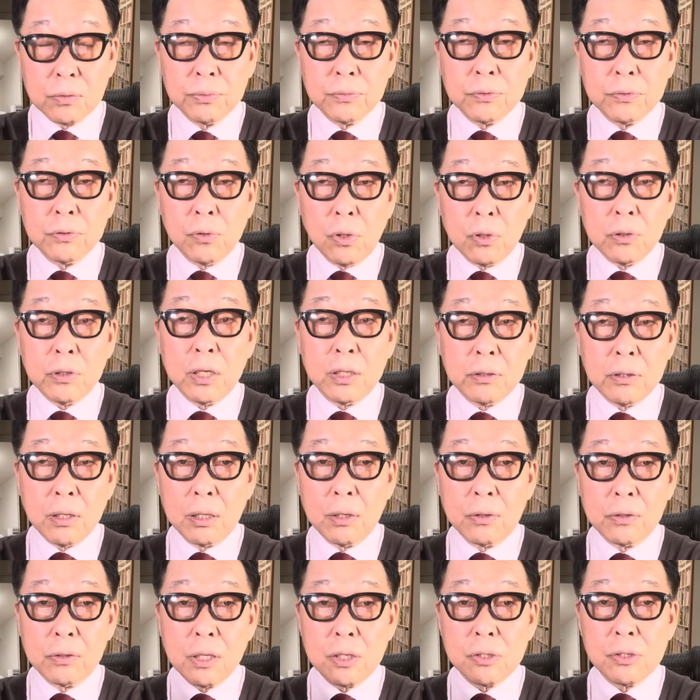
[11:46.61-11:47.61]
複合危機って
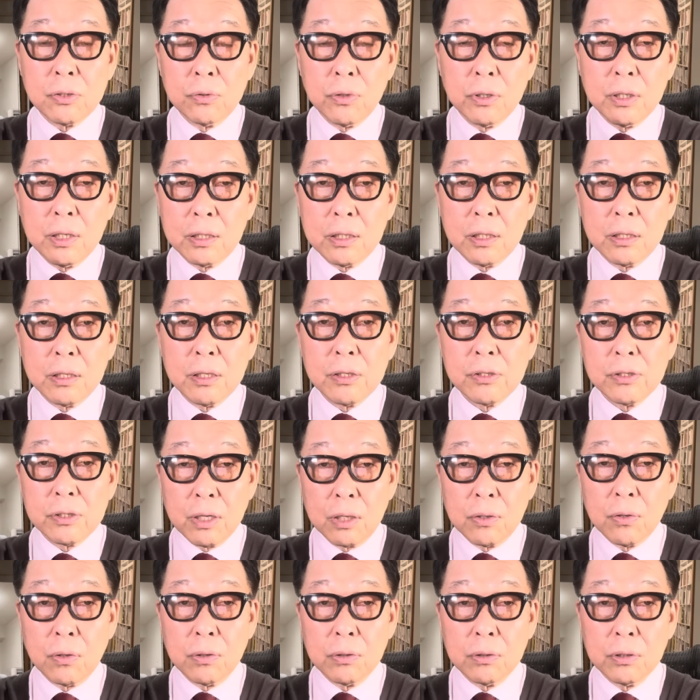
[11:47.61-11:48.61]
のは私の言い方です
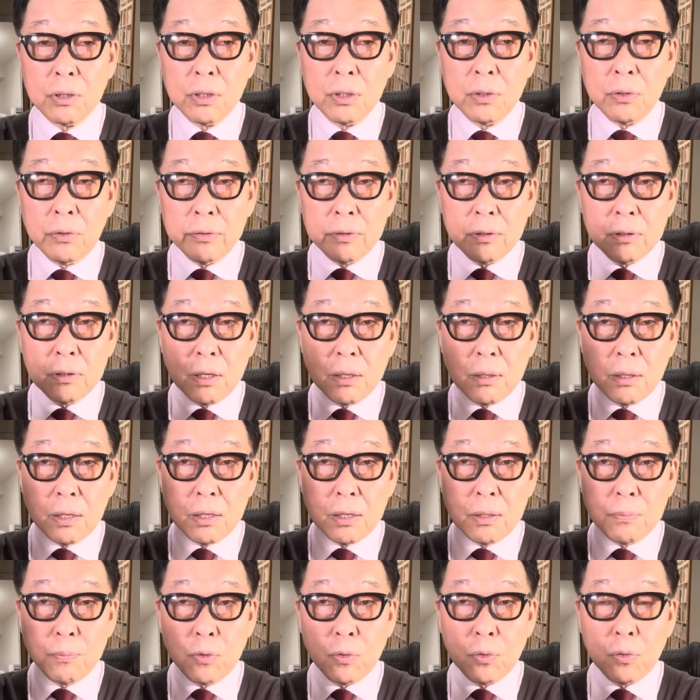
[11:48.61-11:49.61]
けど、いろん
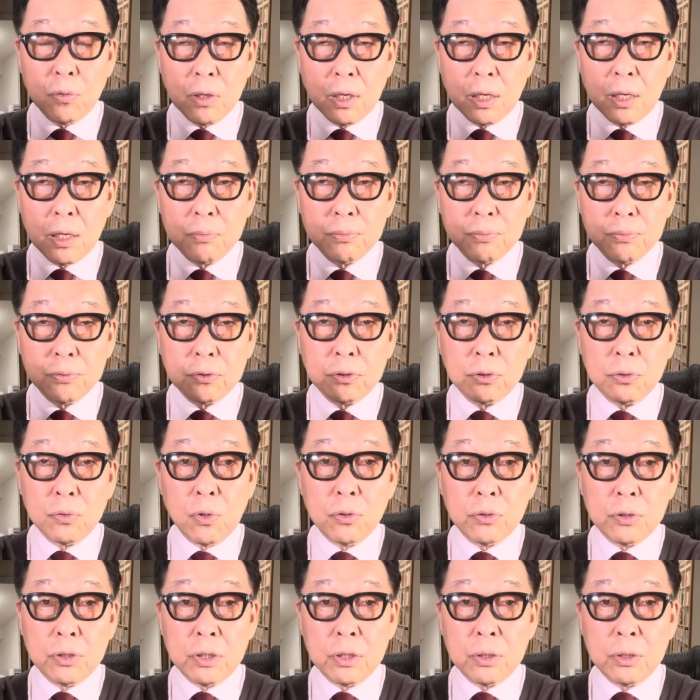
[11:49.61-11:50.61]
なものが複
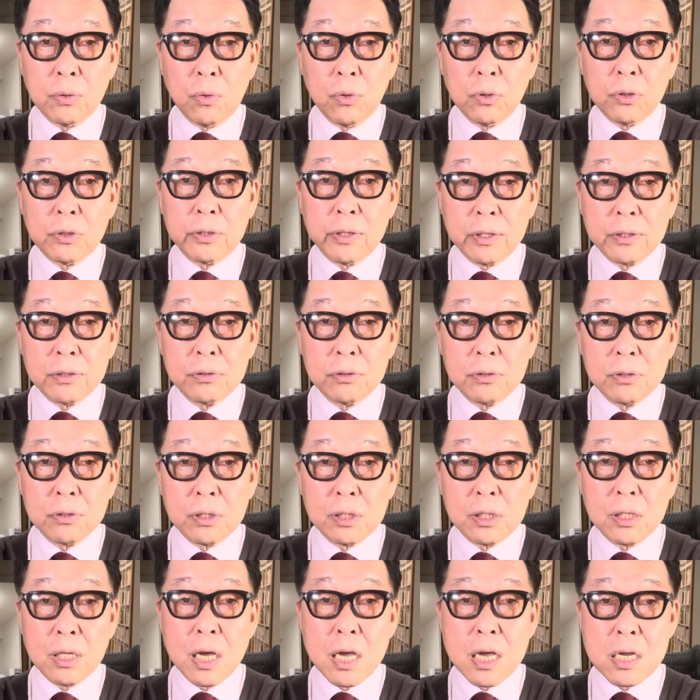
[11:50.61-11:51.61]
合に起きてくる
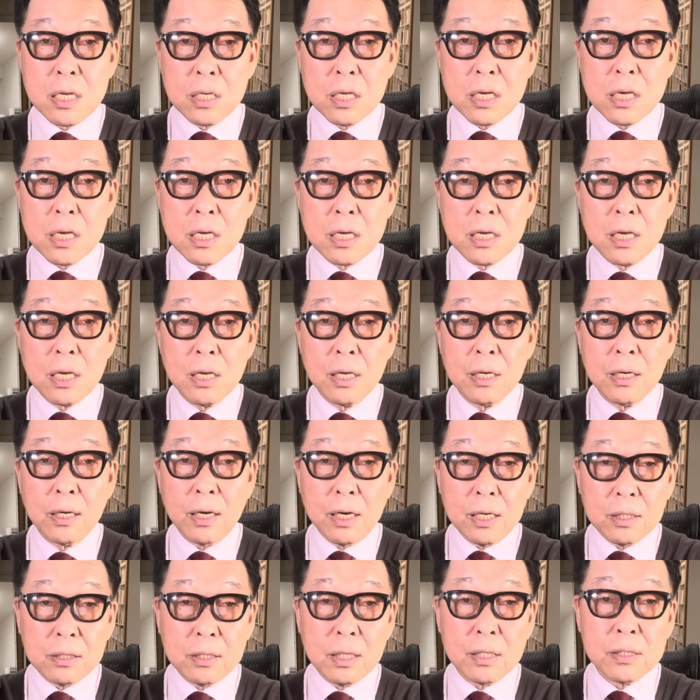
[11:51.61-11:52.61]
時代に
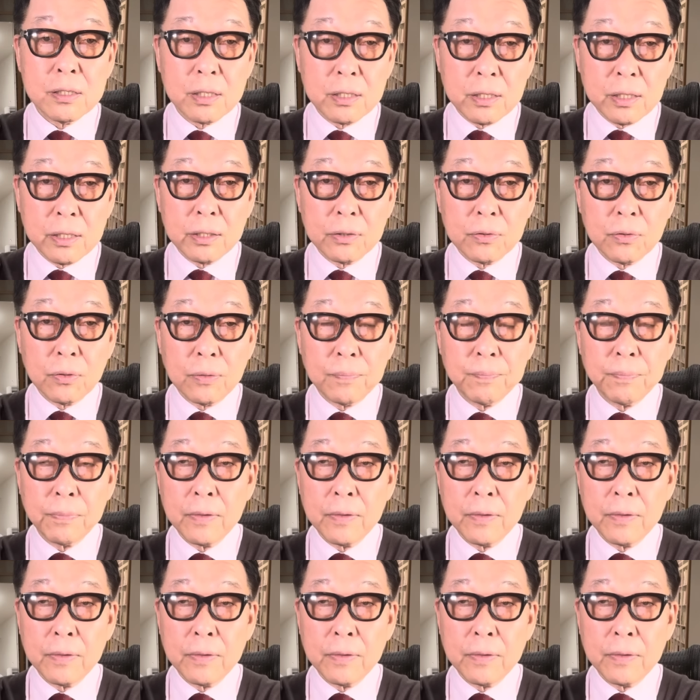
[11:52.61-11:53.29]
入ったんじゃないかと。